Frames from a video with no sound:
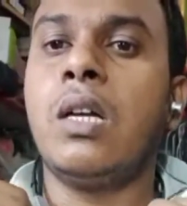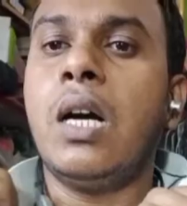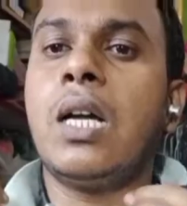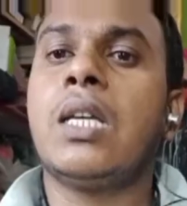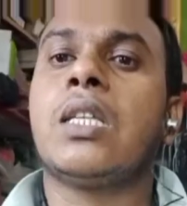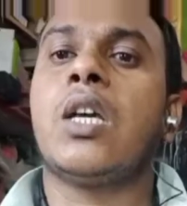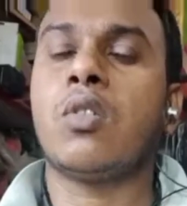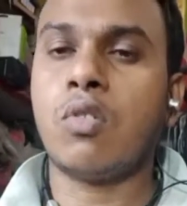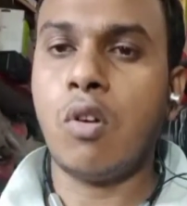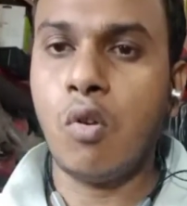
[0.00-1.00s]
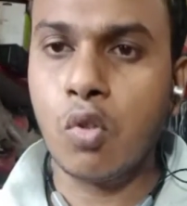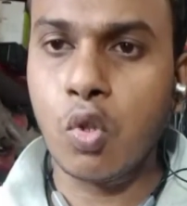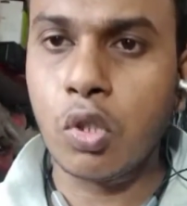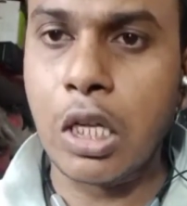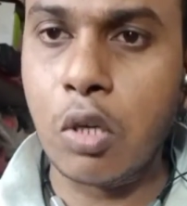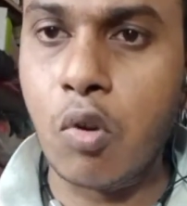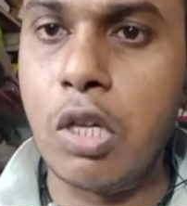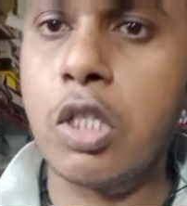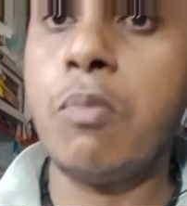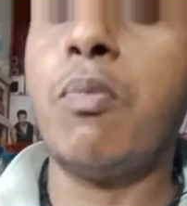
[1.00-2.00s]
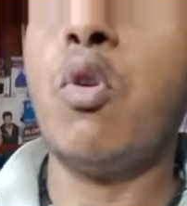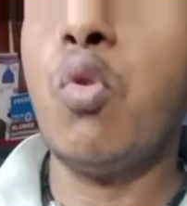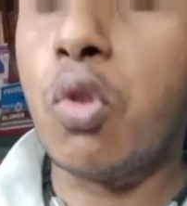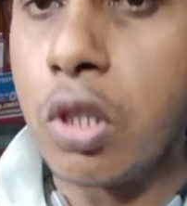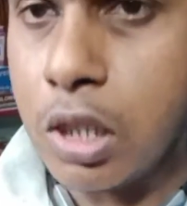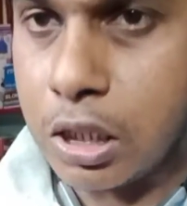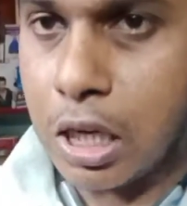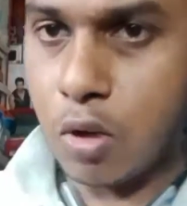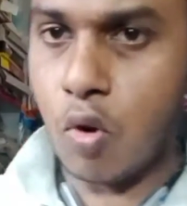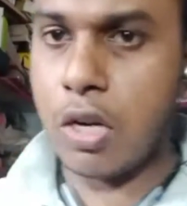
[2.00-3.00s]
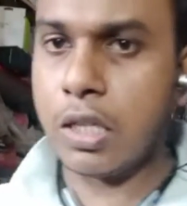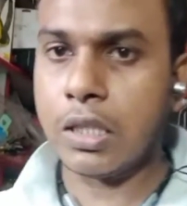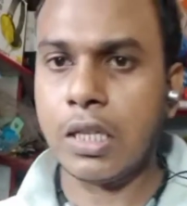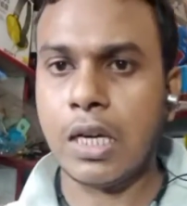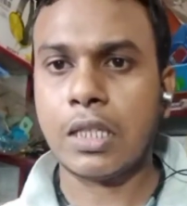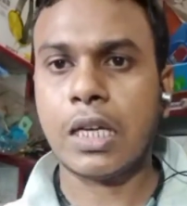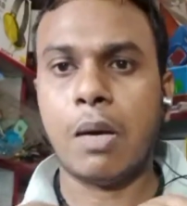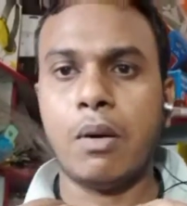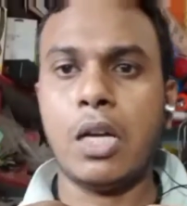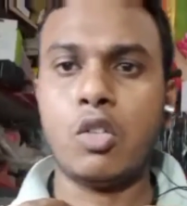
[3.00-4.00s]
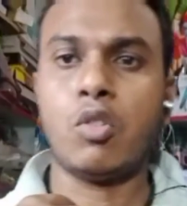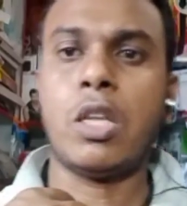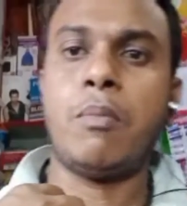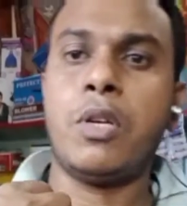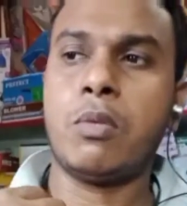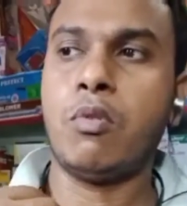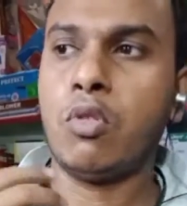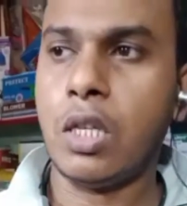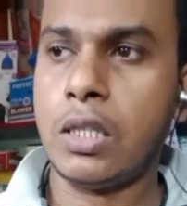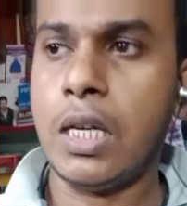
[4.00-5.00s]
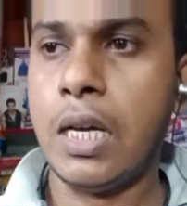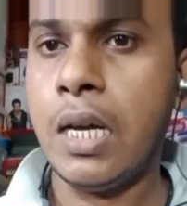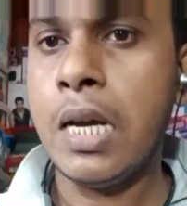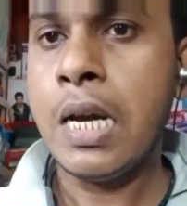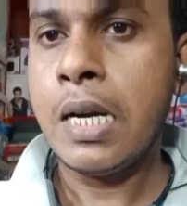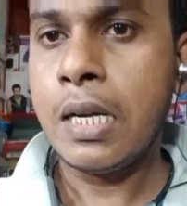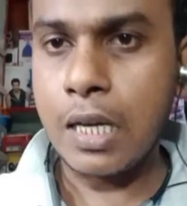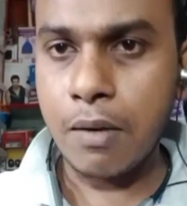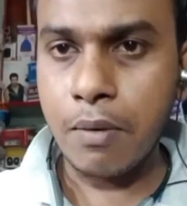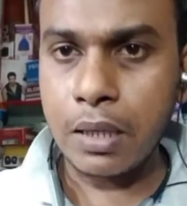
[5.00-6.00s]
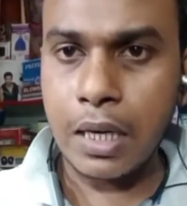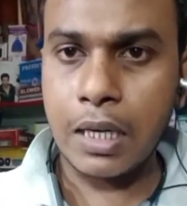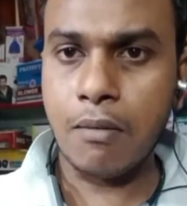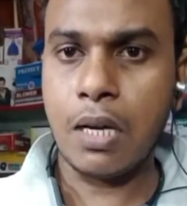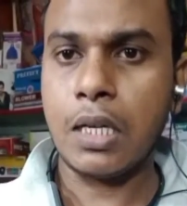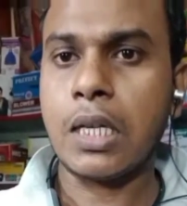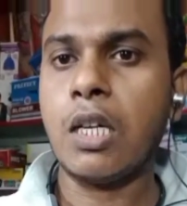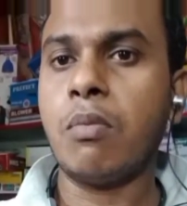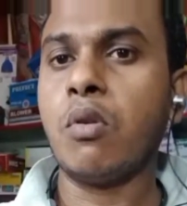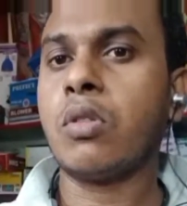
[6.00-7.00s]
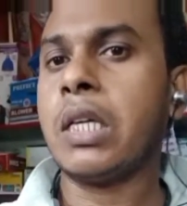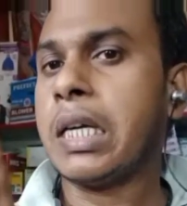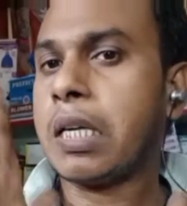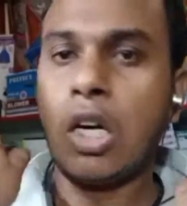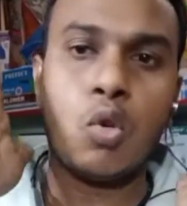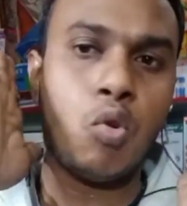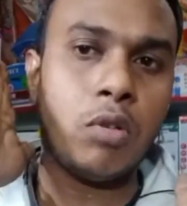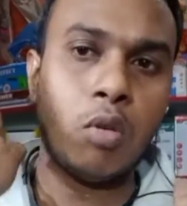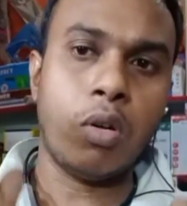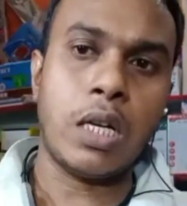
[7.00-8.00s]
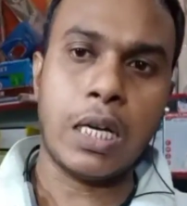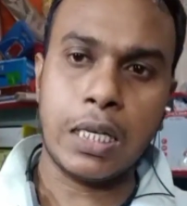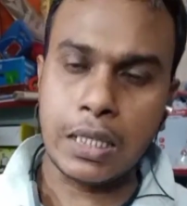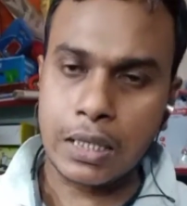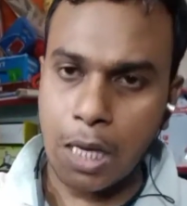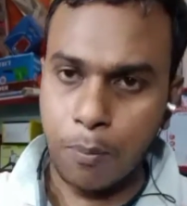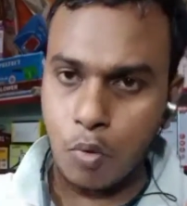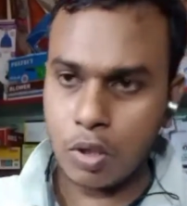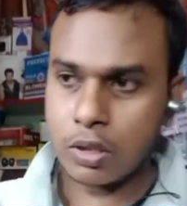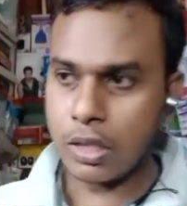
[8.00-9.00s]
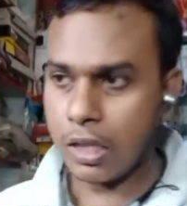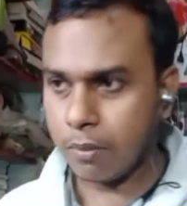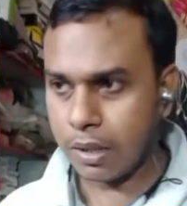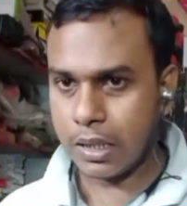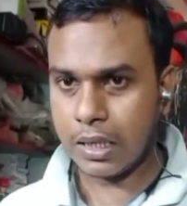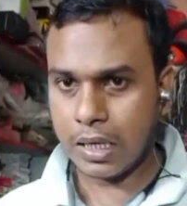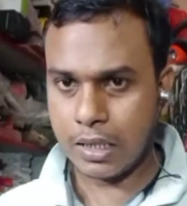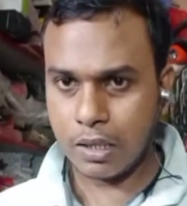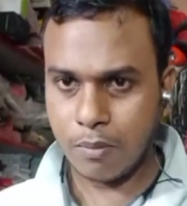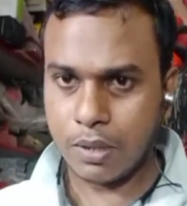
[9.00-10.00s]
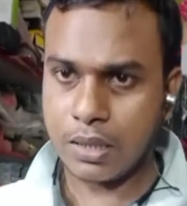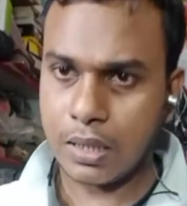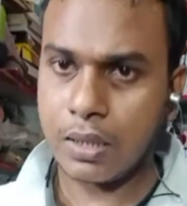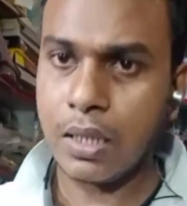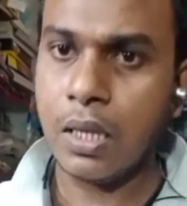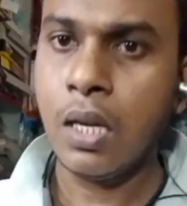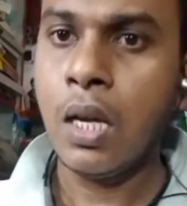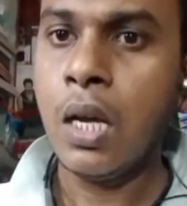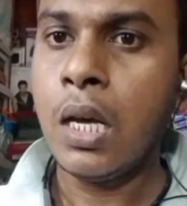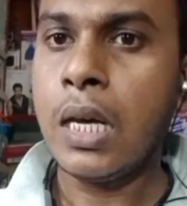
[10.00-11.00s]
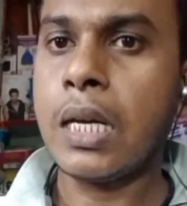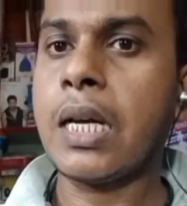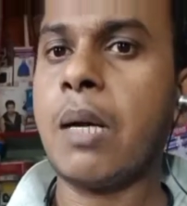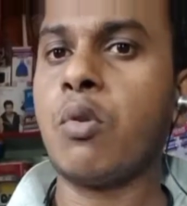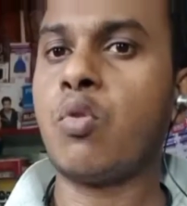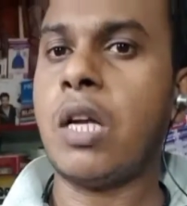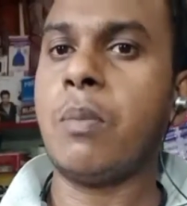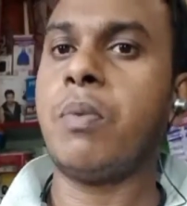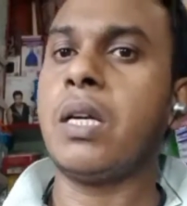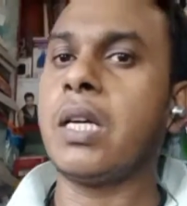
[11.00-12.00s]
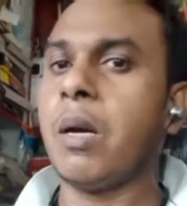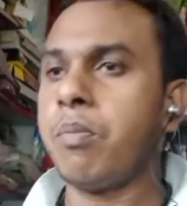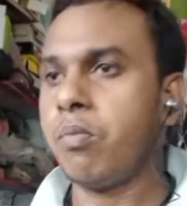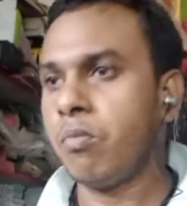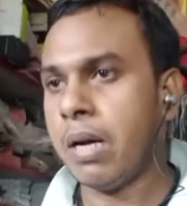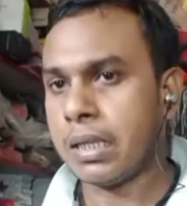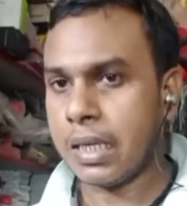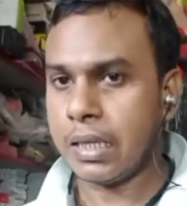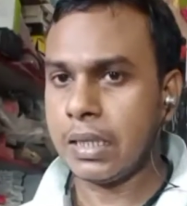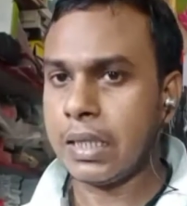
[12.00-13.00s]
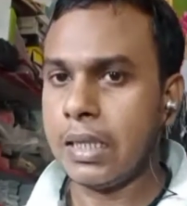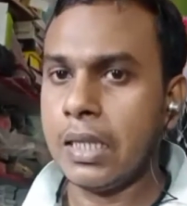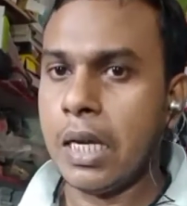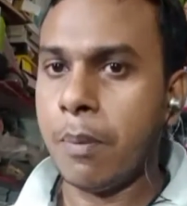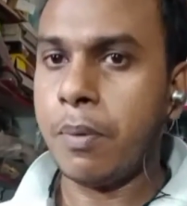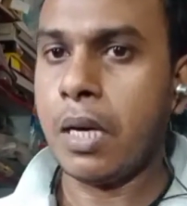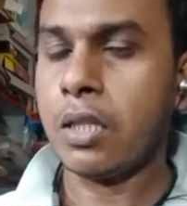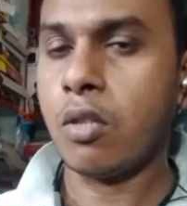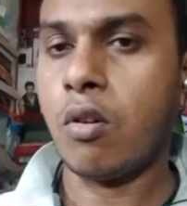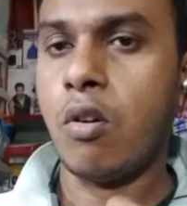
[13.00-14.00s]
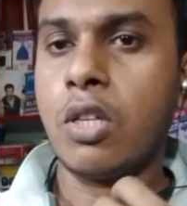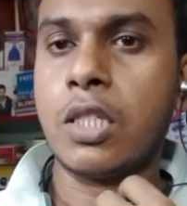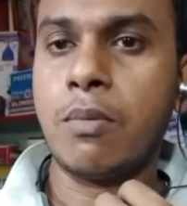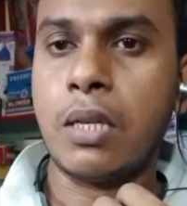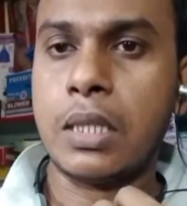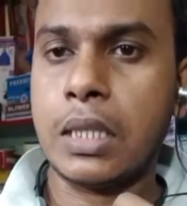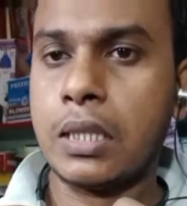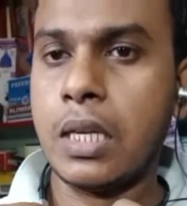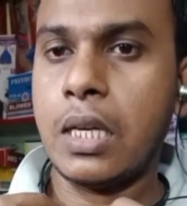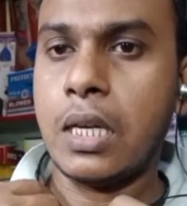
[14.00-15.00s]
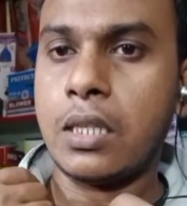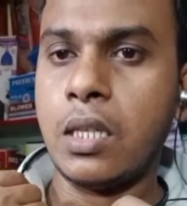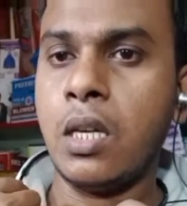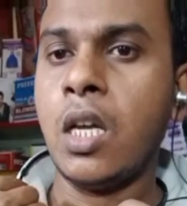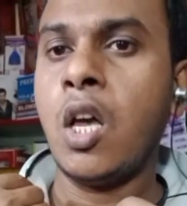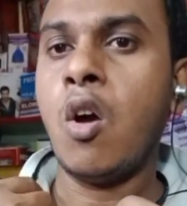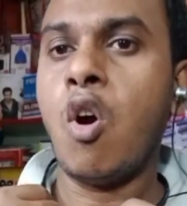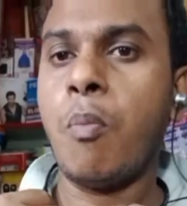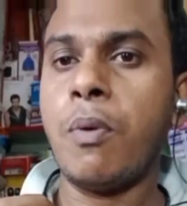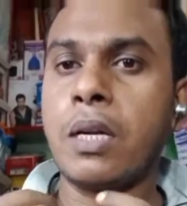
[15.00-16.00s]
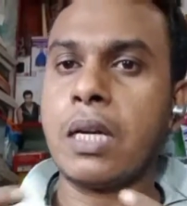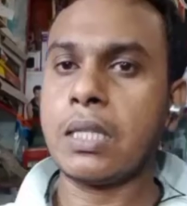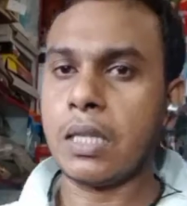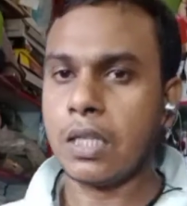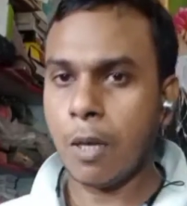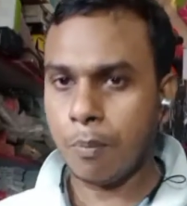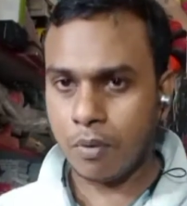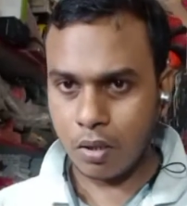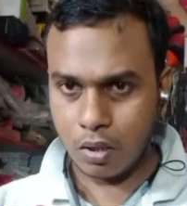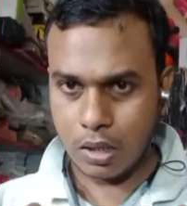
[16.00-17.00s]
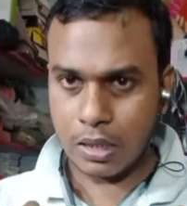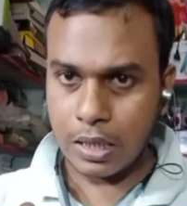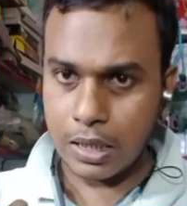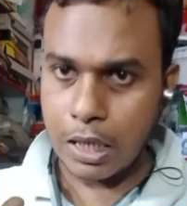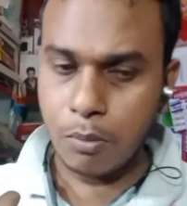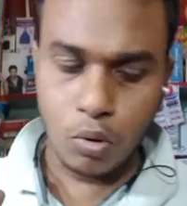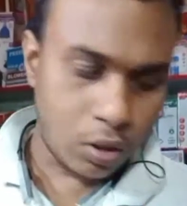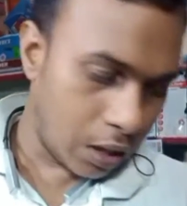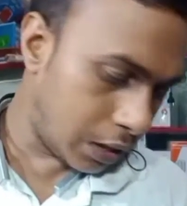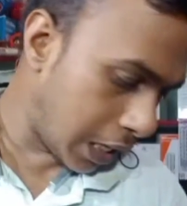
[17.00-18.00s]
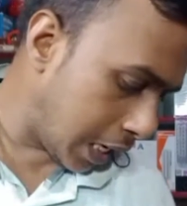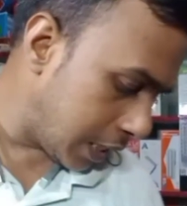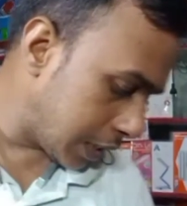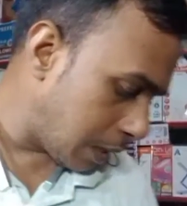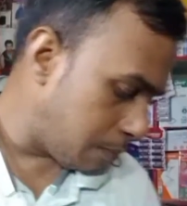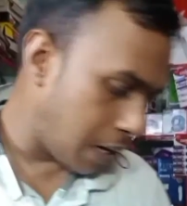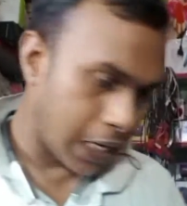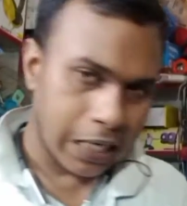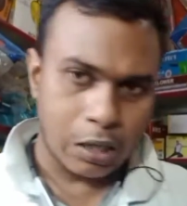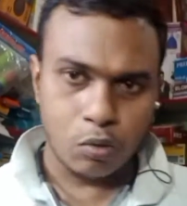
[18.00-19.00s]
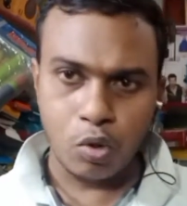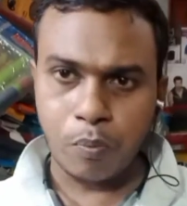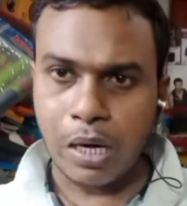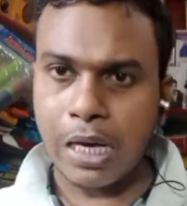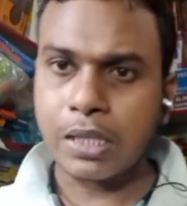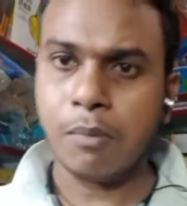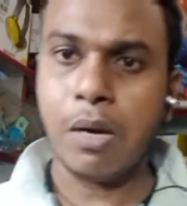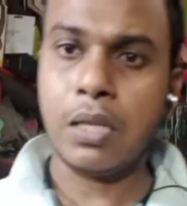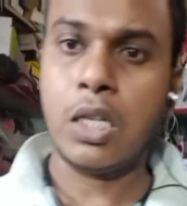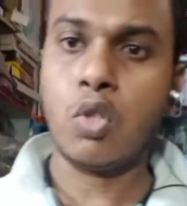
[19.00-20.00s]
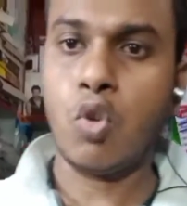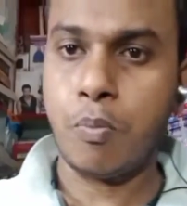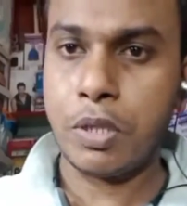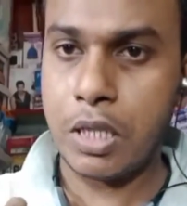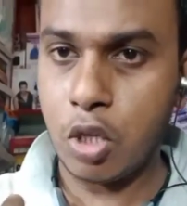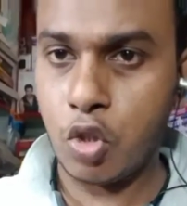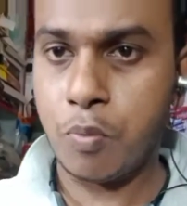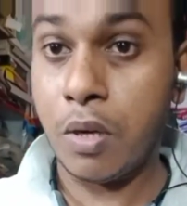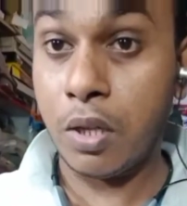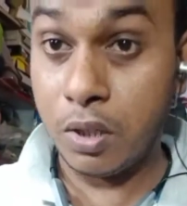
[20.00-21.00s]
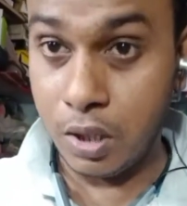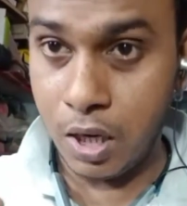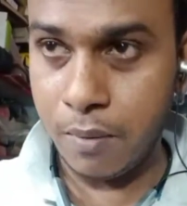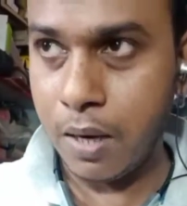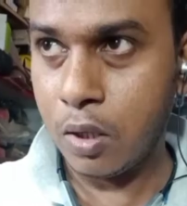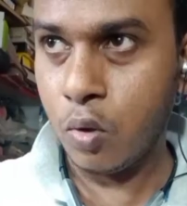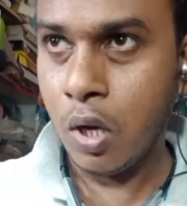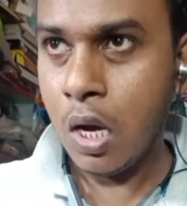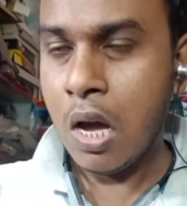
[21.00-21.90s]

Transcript: गाना इसका साउंड जो होता है क्वालिटी बहुत ही अच्छा क्वालिटी है इसका आवाज़ जो होता है बेस बहुत ही अच्छा है ट्रेवल करने वाले के लिए बहुत ही एक कान खुला हुआ रहेगा जैसे आपको एक्सीडेंट वगैरह करने से बच सकते हैं एक कान में सुनाई पड़ेगा बात करने के लिए आप यहाँ से कॉल रिसीव कर सकते हैं यहाँ से ओपन कर सकते हैं आप एक कान के लिए बहुत ही अच्छा है इसका मार्केट में जो प्राइस है मात्र एक सौ पचास रुपये जी हाँ भाइयों